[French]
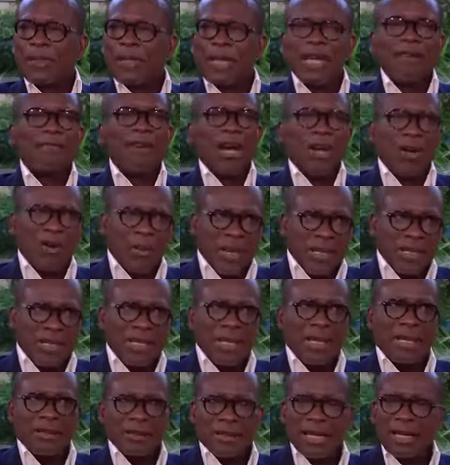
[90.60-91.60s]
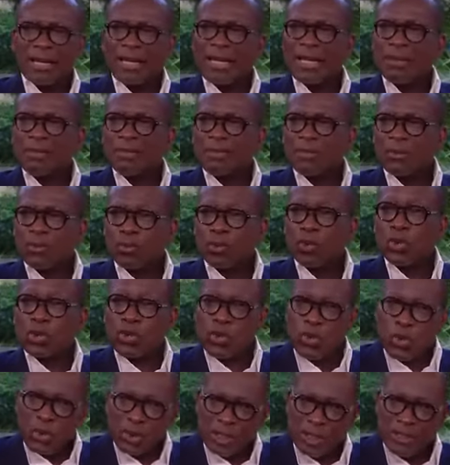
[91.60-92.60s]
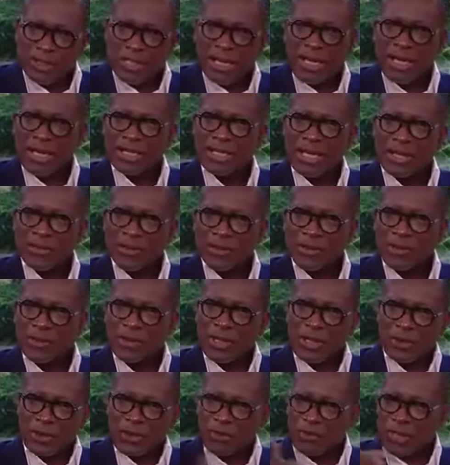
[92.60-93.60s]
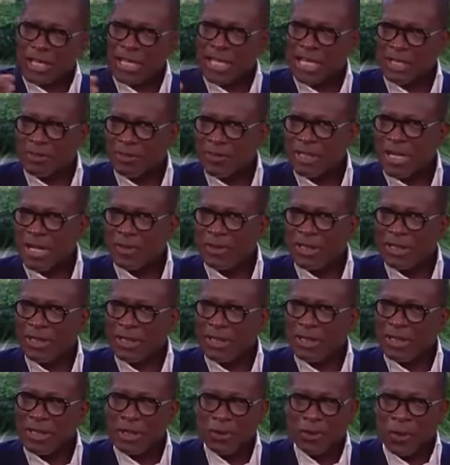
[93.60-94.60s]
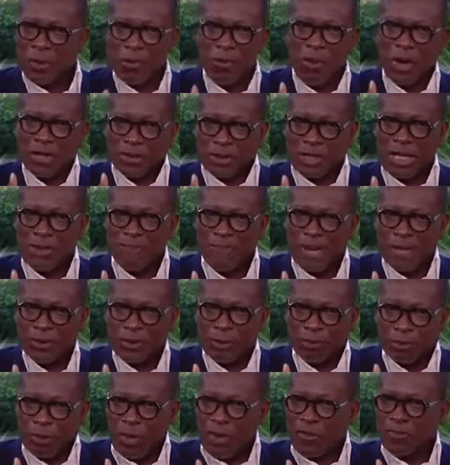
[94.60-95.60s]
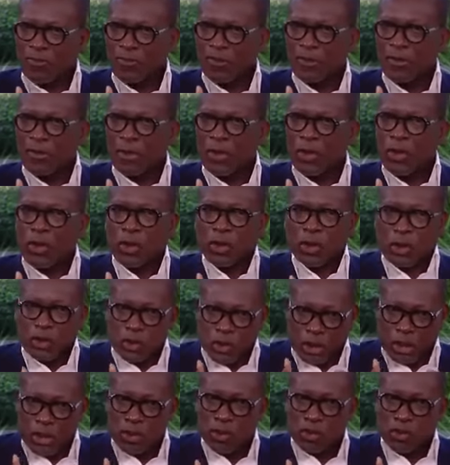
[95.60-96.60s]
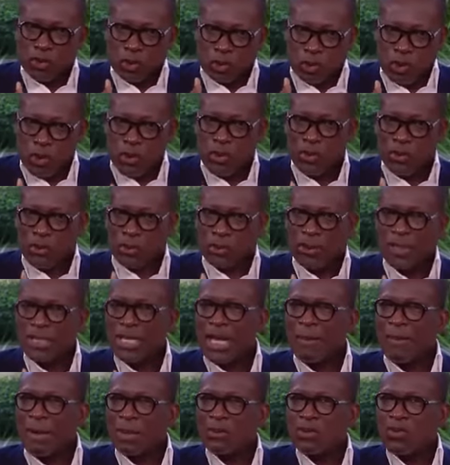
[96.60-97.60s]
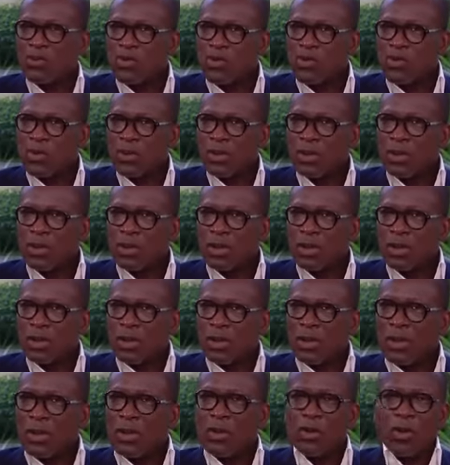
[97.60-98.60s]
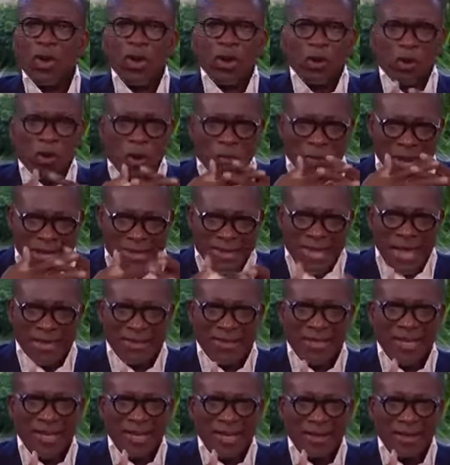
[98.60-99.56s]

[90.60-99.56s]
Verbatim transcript: et va commettre des, crimes toujours au titre de sa candidature, est-ce que vous êtes responsable Donc moi, je n'ai pas de preuve que ceux qui ont soutenu Ricky Amadougou l'ont mandaté